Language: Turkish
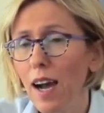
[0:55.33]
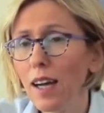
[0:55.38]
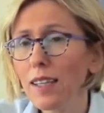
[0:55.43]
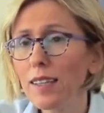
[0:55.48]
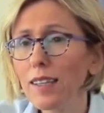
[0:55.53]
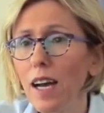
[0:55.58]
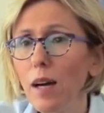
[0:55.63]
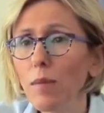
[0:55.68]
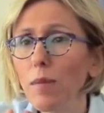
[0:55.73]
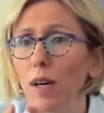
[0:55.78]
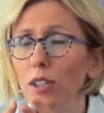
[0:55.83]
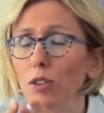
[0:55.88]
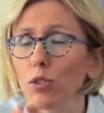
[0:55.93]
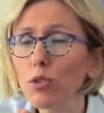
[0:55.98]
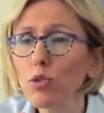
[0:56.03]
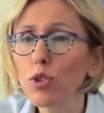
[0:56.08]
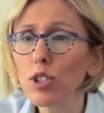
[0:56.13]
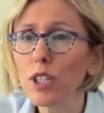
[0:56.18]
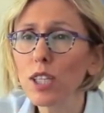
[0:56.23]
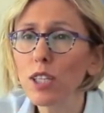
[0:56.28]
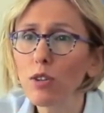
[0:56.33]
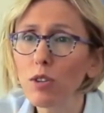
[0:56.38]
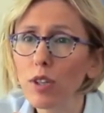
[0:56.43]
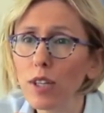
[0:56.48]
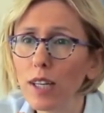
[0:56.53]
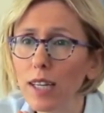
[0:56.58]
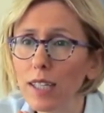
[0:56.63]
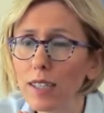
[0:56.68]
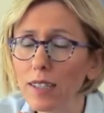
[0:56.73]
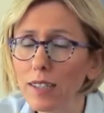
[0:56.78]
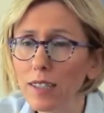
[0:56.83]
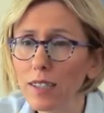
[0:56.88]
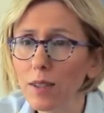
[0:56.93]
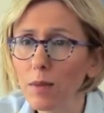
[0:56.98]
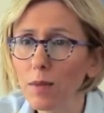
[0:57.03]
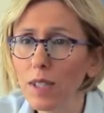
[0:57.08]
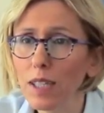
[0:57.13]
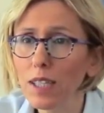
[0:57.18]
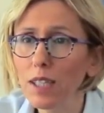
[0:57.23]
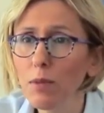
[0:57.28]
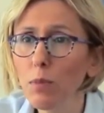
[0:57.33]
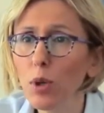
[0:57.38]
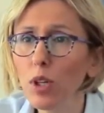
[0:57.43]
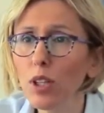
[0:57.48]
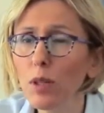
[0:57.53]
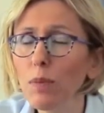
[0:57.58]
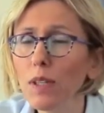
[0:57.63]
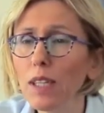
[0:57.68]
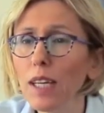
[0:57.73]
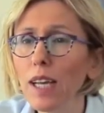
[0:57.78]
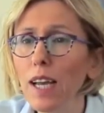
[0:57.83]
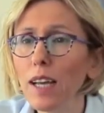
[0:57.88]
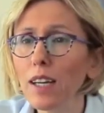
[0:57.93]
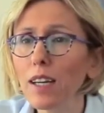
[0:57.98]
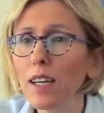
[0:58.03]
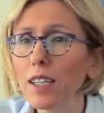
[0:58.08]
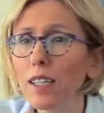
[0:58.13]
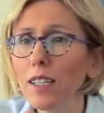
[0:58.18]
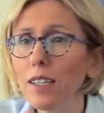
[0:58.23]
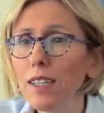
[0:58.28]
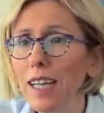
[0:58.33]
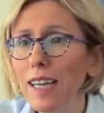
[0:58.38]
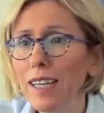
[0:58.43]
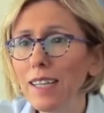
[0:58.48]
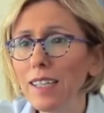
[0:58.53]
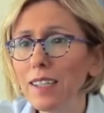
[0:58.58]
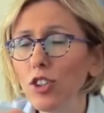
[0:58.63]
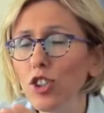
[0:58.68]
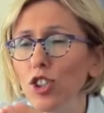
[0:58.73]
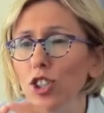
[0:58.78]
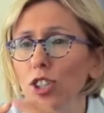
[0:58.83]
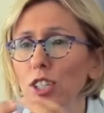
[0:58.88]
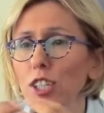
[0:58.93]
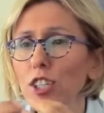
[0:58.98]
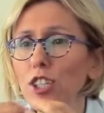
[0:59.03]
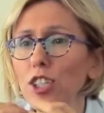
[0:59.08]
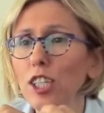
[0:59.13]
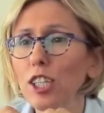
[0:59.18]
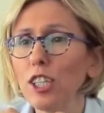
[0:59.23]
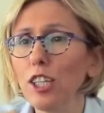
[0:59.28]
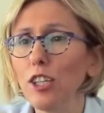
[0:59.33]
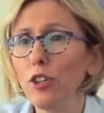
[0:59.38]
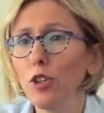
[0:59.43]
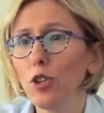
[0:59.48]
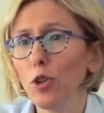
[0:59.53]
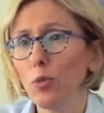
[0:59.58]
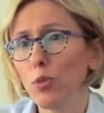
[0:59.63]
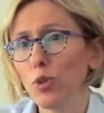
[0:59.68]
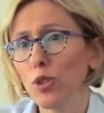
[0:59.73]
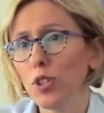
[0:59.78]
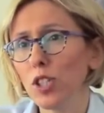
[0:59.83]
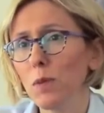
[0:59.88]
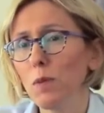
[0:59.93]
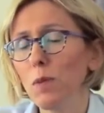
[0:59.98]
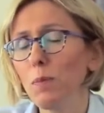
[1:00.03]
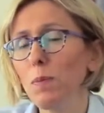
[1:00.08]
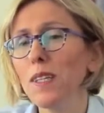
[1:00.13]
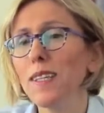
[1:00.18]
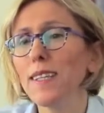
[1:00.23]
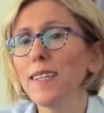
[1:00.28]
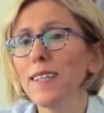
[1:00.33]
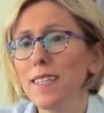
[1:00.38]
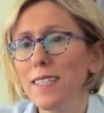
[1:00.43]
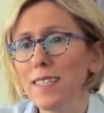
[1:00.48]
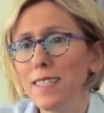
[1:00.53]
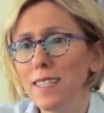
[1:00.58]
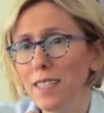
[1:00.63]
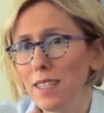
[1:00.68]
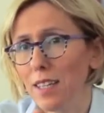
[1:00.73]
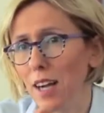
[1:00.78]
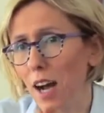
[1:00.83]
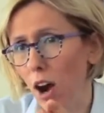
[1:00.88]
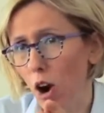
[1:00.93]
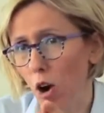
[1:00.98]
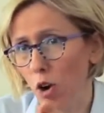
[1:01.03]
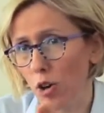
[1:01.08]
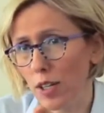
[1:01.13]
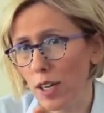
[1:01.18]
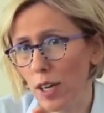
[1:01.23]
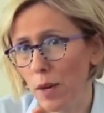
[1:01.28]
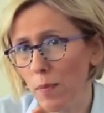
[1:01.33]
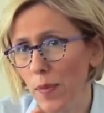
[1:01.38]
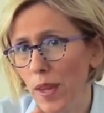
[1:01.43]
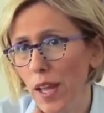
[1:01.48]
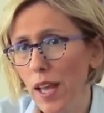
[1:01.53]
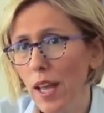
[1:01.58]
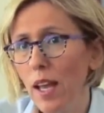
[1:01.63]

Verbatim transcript: Hatta ben onu şey olarak tanımlarım, böyle bir kara deliğin içine çekiliyormuş gibi bir histir ağrı.